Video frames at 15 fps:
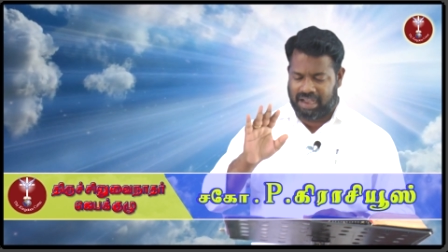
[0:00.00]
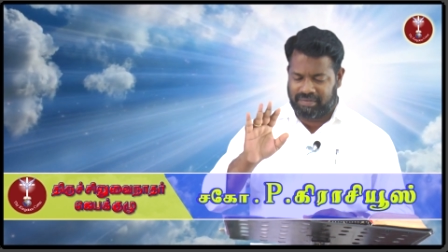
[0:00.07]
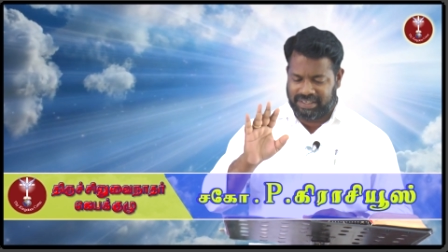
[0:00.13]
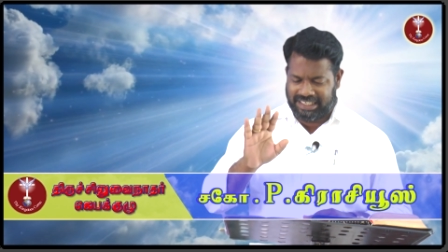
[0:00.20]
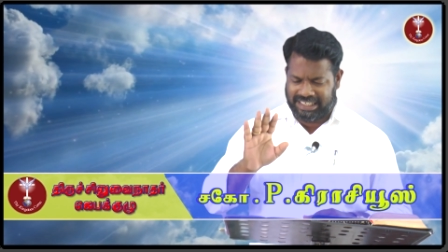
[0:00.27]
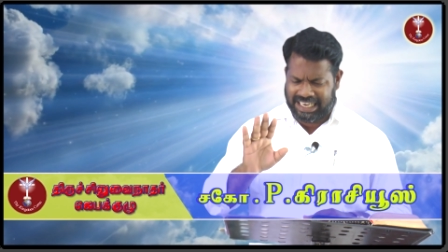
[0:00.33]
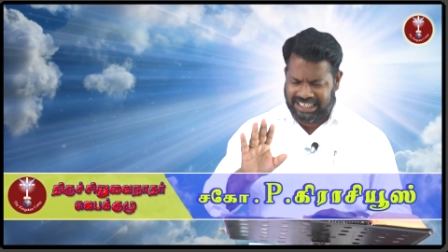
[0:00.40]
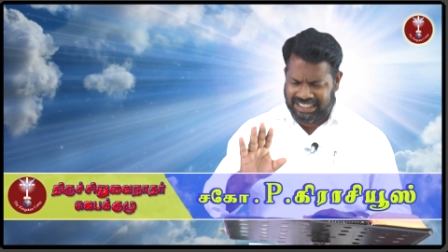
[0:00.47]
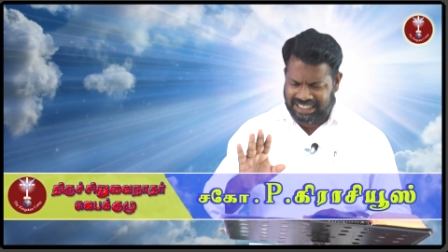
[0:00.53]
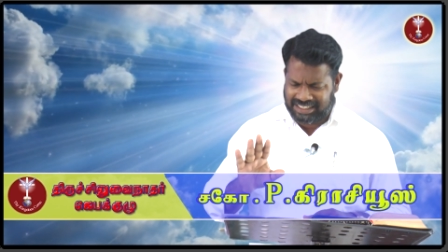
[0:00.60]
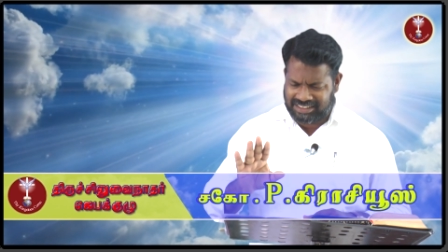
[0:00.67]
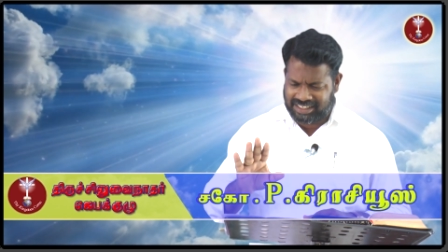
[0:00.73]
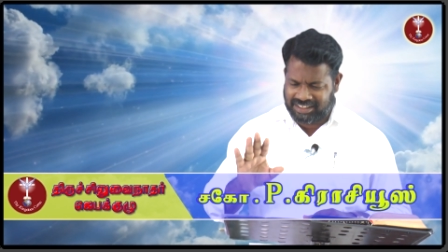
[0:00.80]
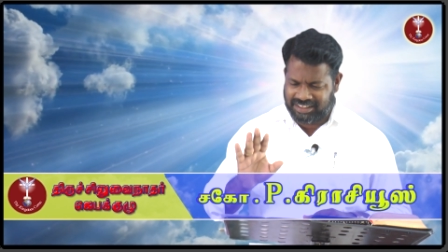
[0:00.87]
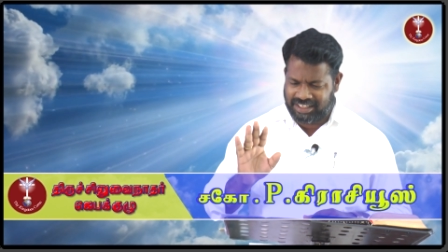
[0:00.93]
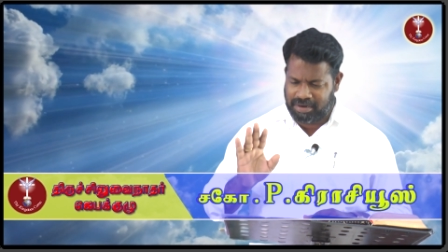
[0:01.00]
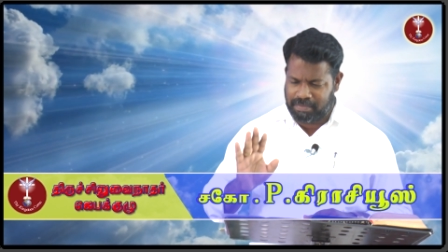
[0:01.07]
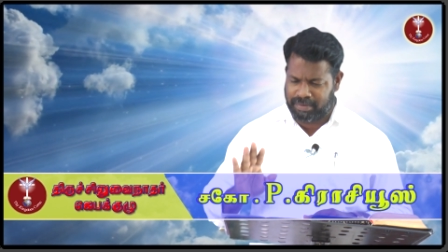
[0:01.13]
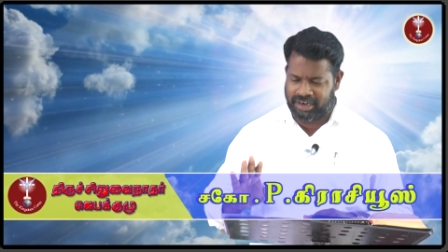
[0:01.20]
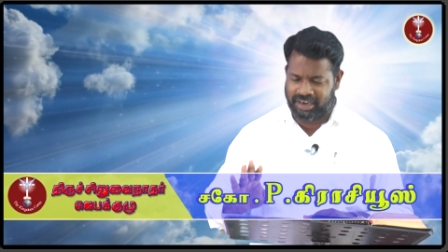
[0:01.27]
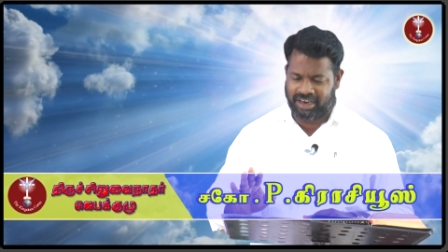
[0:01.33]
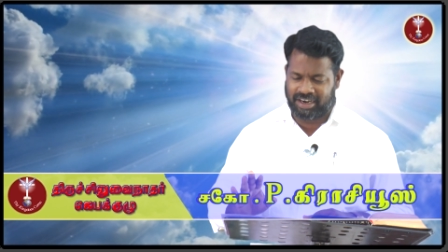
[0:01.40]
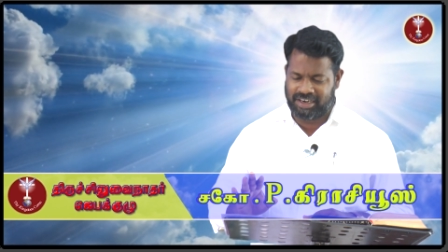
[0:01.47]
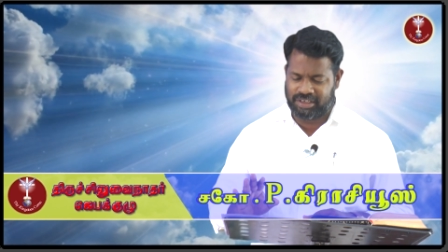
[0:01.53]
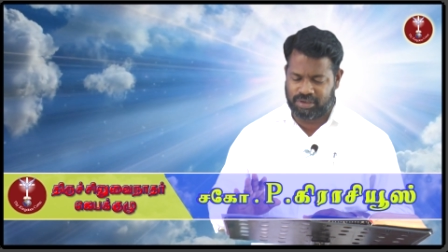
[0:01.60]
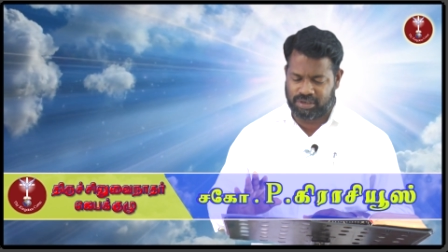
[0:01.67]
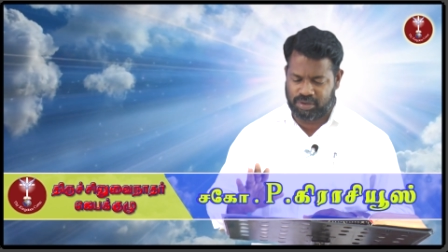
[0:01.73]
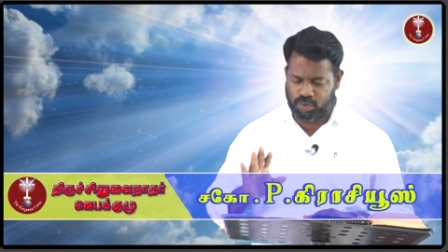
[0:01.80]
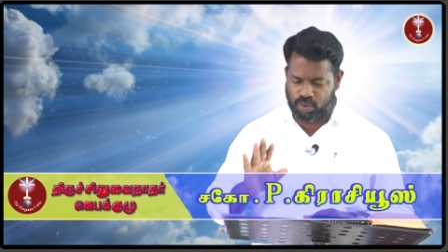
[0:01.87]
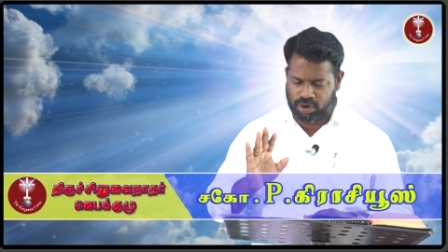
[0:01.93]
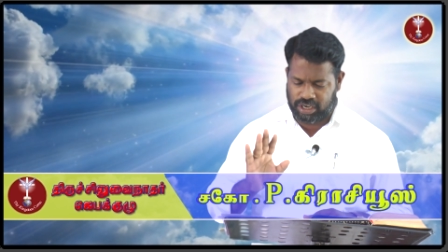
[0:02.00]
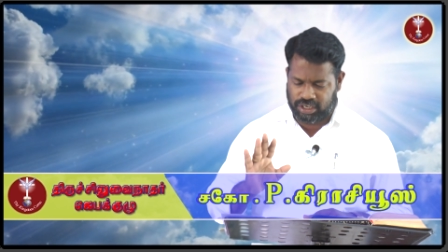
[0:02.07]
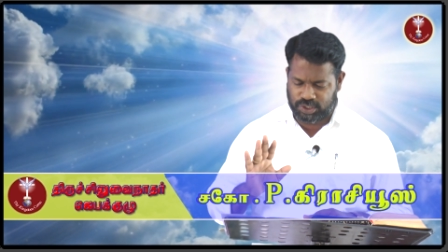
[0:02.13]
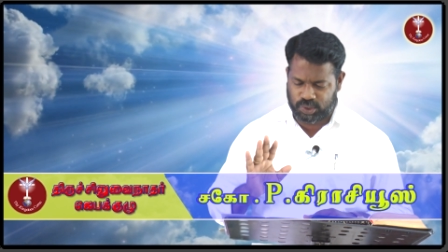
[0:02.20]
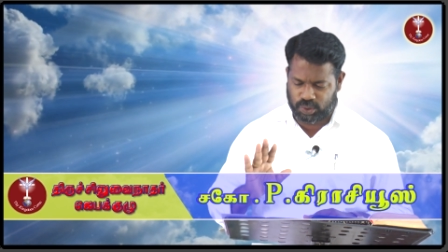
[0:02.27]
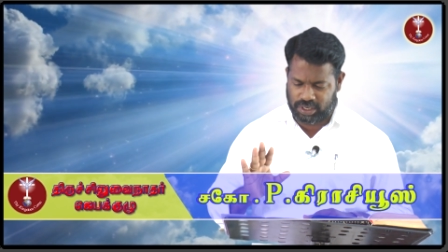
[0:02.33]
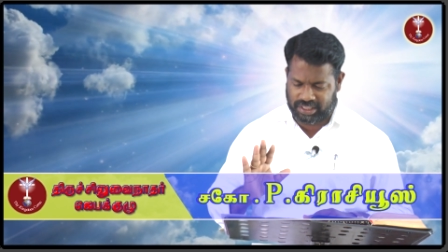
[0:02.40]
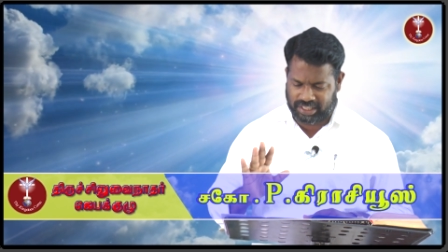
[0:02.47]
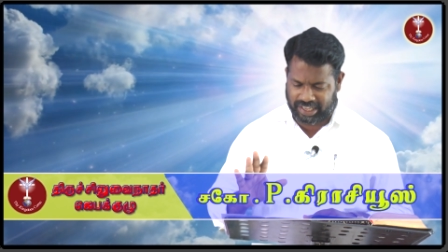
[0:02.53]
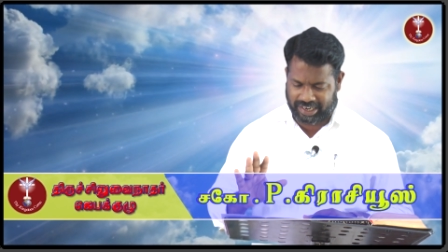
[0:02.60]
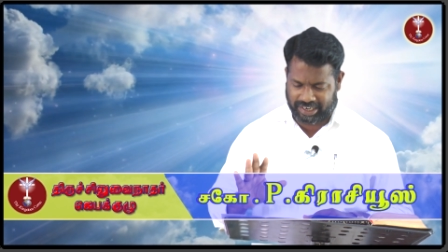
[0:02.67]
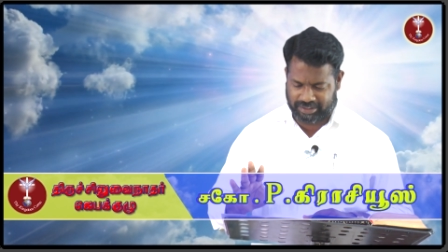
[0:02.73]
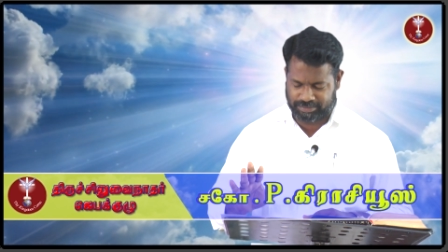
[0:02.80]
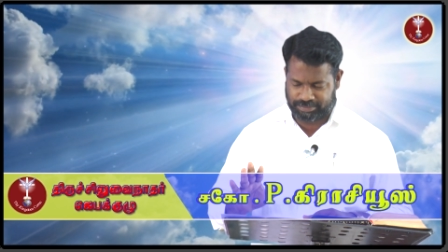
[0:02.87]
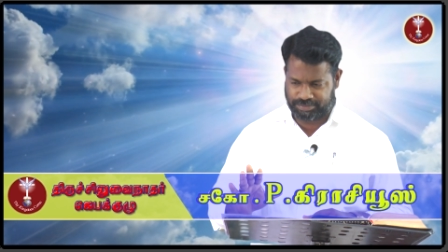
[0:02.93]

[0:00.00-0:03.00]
அவன் என்ன தந்திரம் பண்ணுறான்னு உங்களுக்கு சொல்லித்தாரேன்